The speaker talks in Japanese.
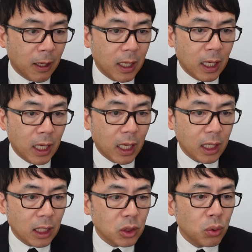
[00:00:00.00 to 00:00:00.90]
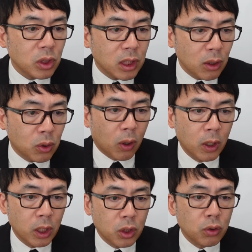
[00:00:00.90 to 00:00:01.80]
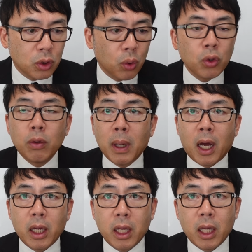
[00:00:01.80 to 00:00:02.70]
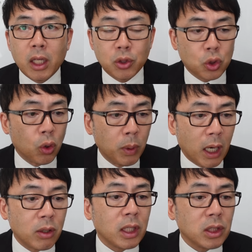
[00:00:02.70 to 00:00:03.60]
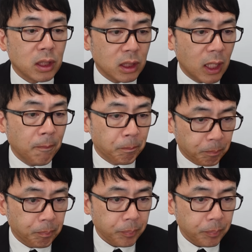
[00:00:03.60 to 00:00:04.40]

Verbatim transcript: えー、活動しているという、そういう、まあ、えー、主張もあるらしいんですね。